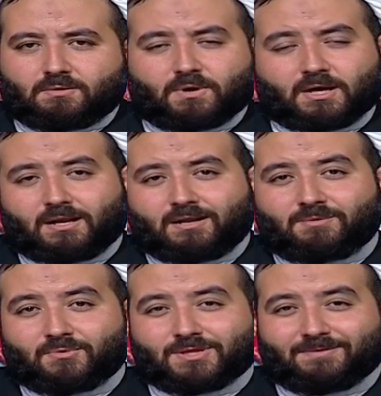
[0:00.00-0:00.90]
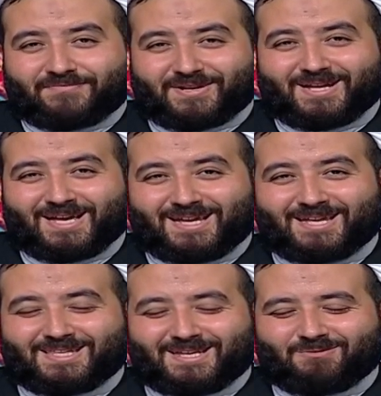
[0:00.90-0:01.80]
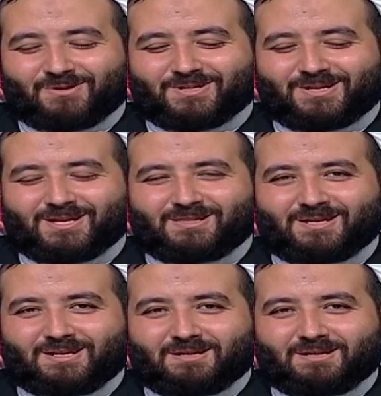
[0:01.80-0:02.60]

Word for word: وقال لمسلم في نهاية وصيته